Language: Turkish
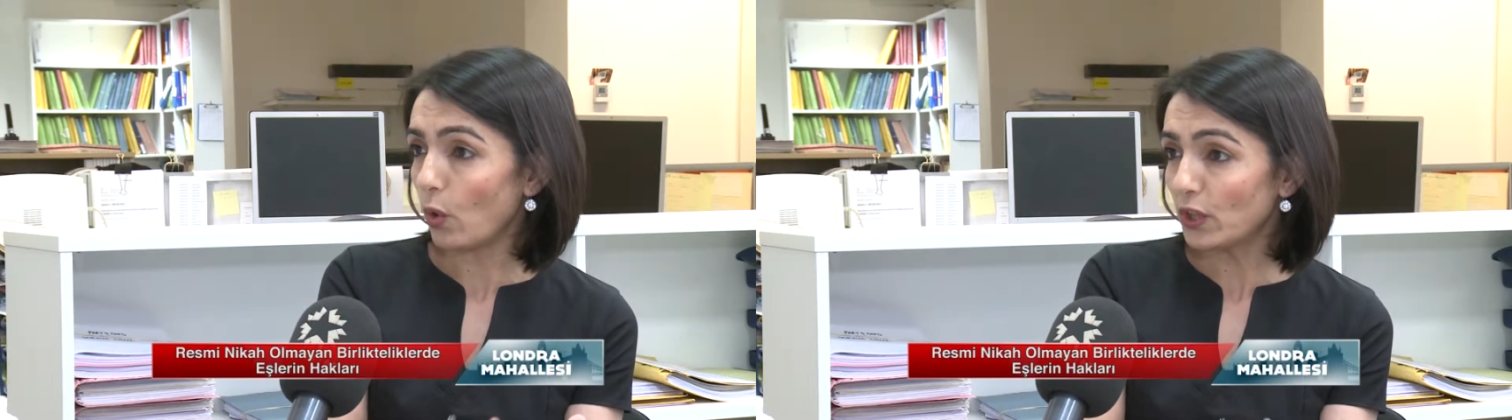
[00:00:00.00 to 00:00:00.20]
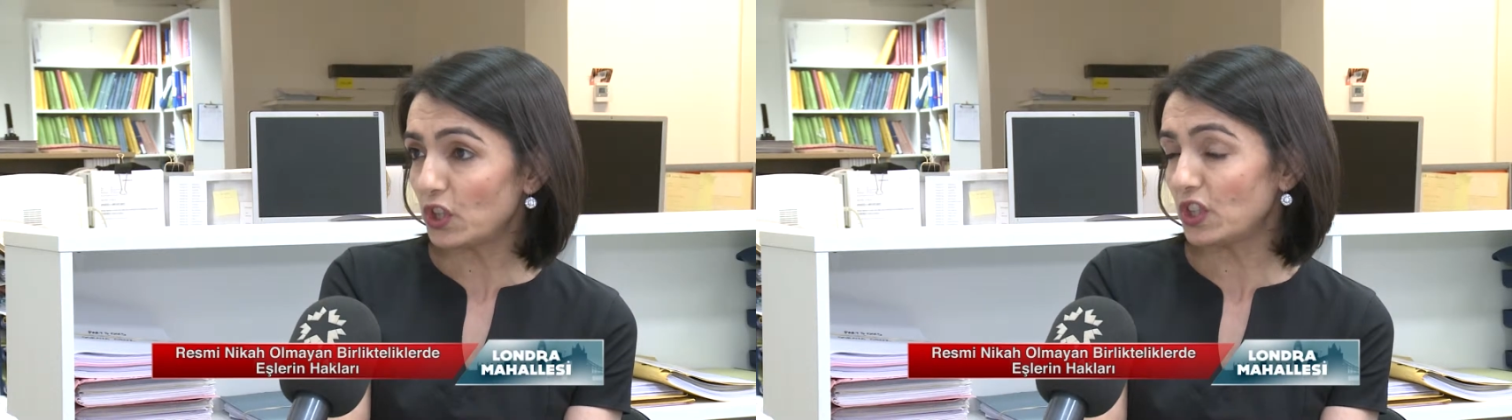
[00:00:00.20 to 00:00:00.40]

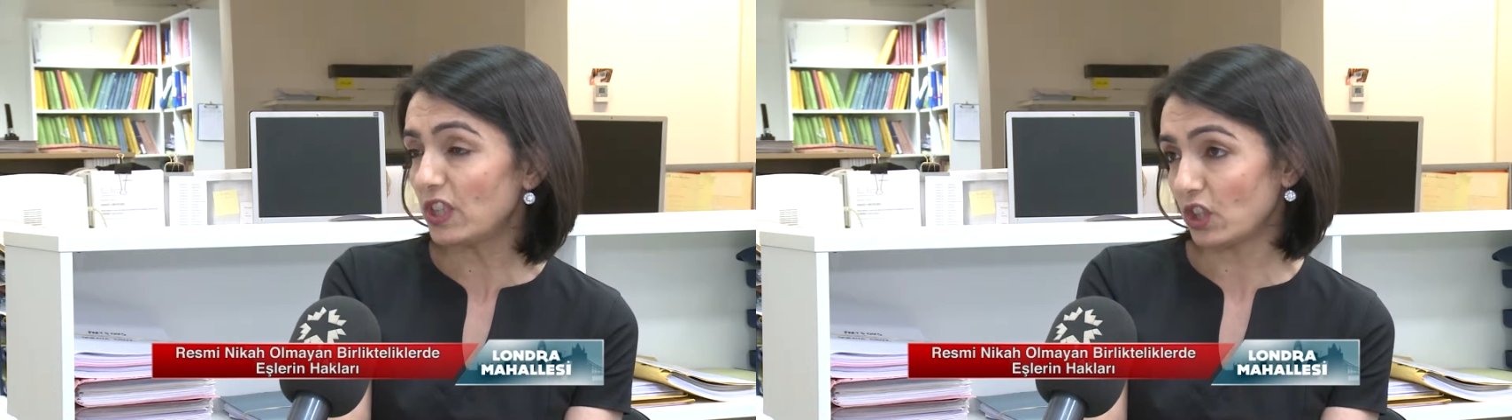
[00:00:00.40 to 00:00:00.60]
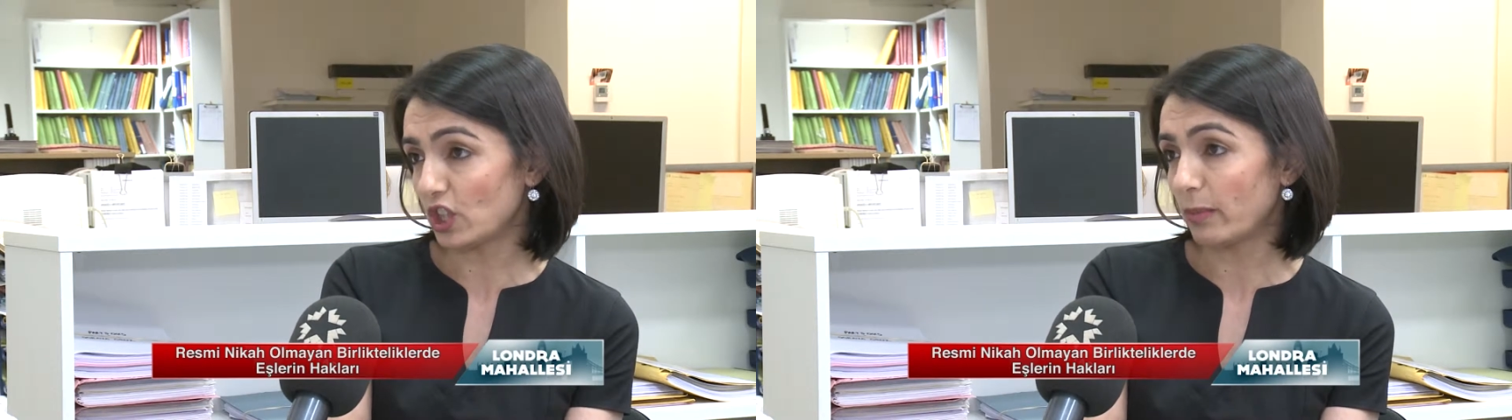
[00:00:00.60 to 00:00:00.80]
o kişi
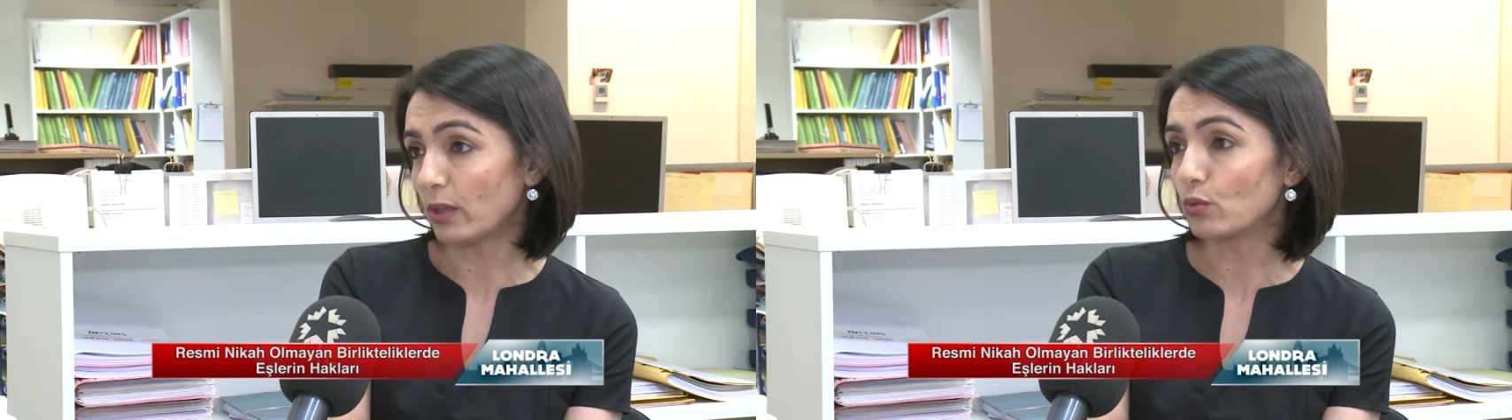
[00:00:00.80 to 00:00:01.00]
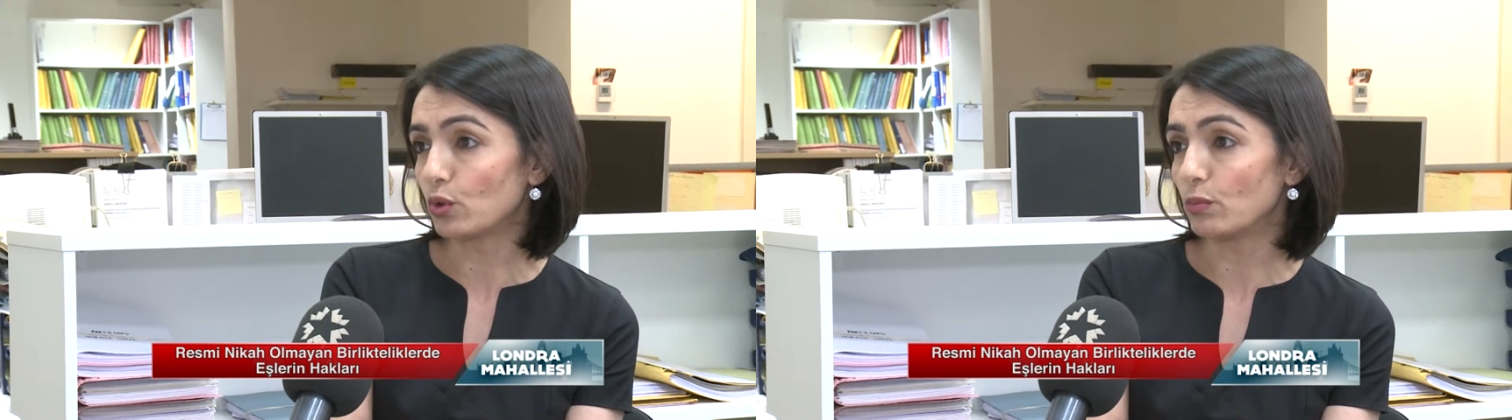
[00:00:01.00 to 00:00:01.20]

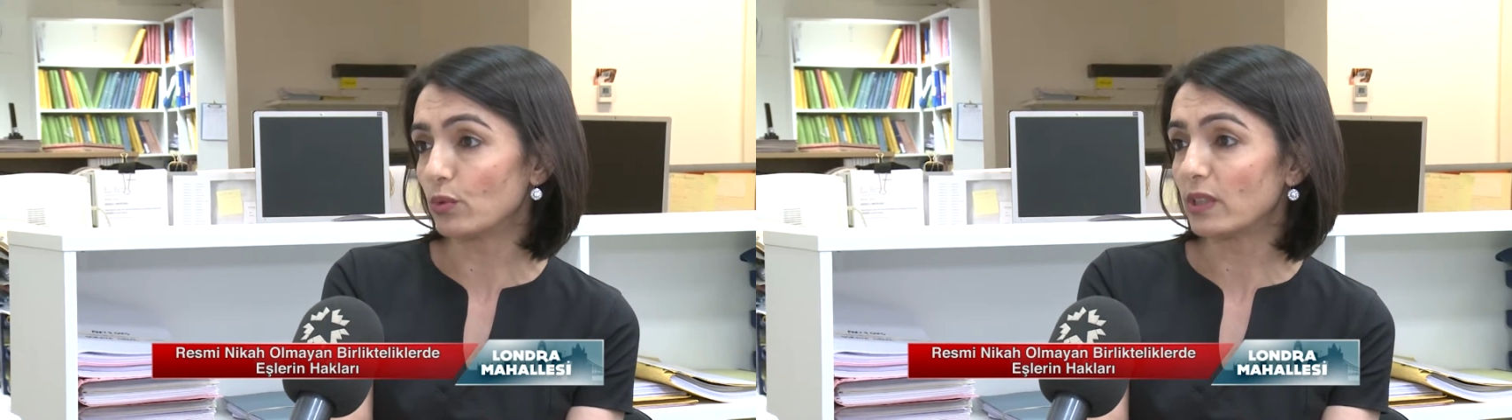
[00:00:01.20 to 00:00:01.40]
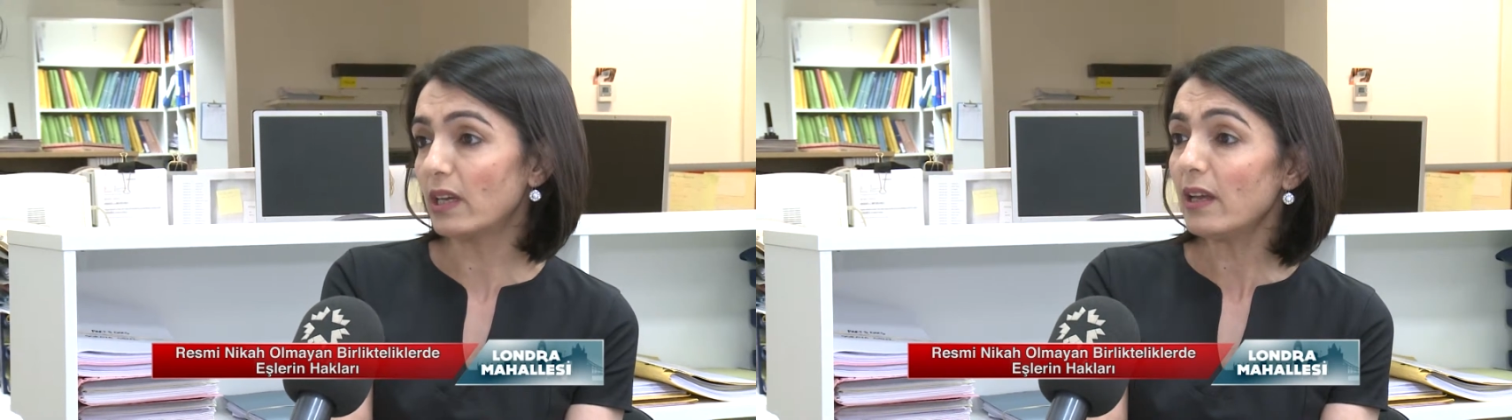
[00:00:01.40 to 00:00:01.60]
yaşamak
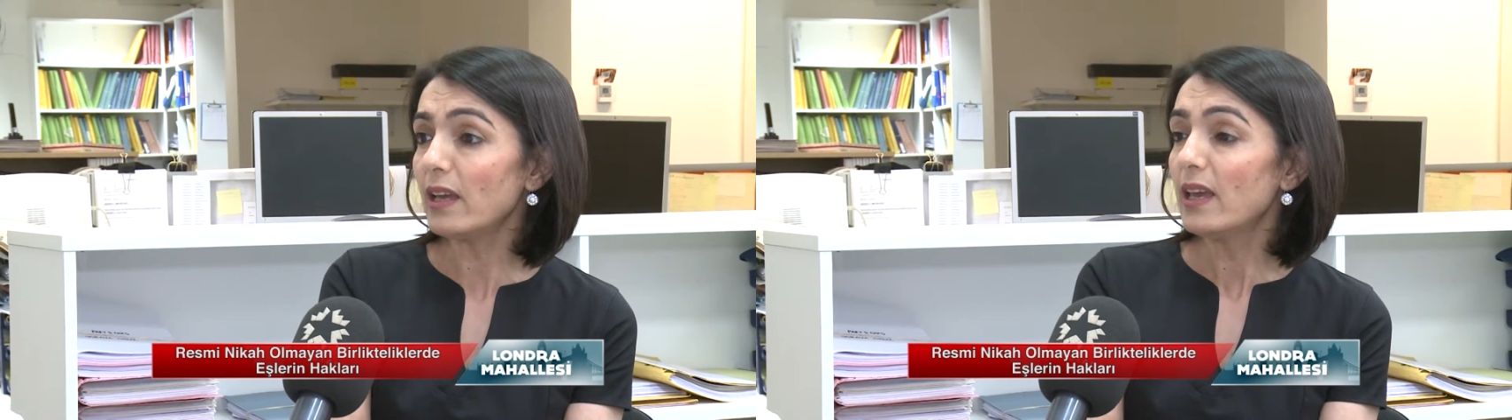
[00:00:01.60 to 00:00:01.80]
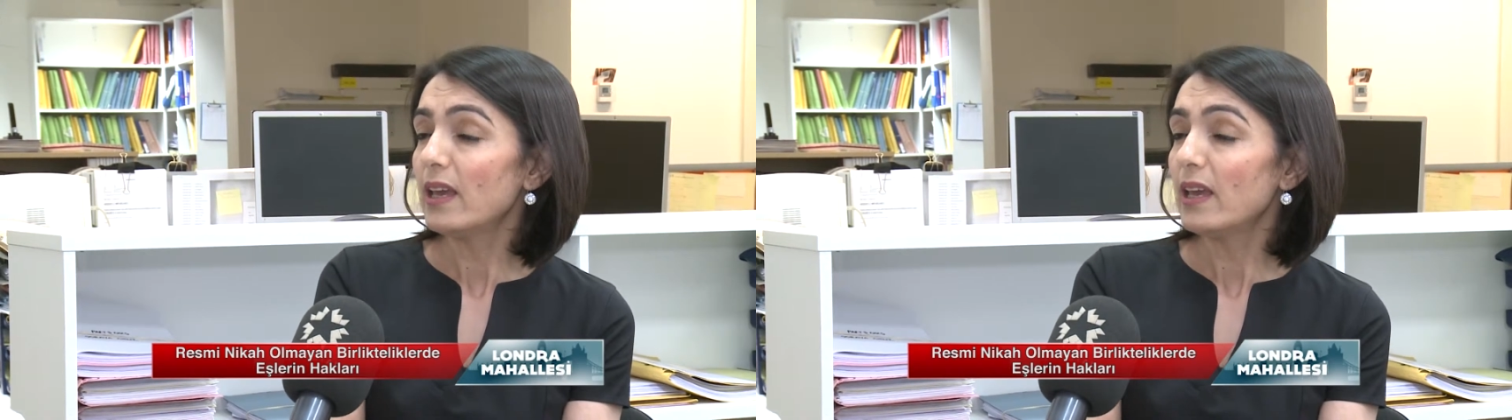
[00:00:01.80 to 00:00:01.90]
durumunda.